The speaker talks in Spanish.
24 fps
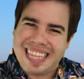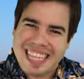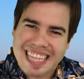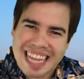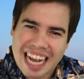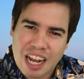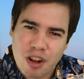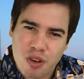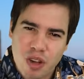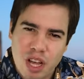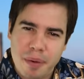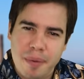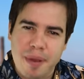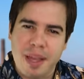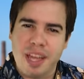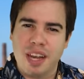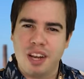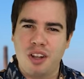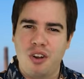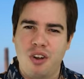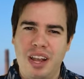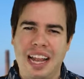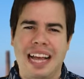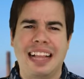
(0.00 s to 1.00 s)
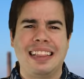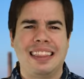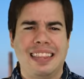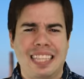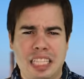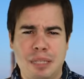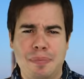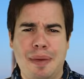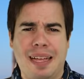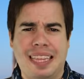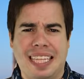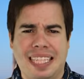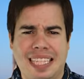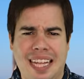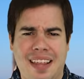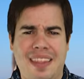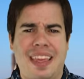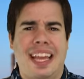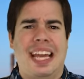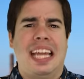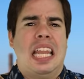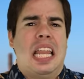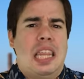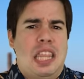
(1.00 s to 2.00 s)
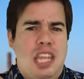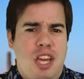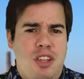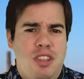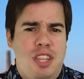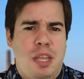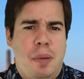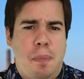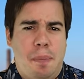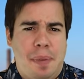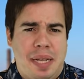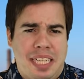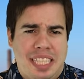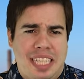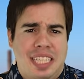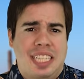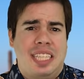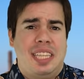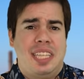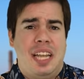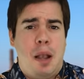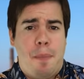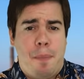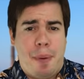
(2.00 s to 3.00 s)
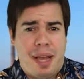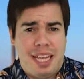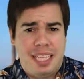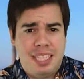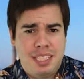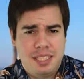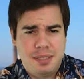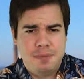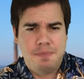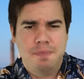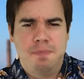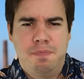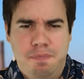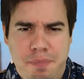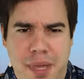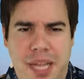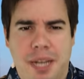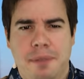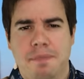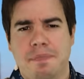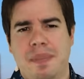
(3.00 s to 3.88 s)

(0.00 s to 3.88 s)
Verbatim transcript: ¿Tiene algo que ver con la altísima tasa de creación de empresas que tiene el país? Bien,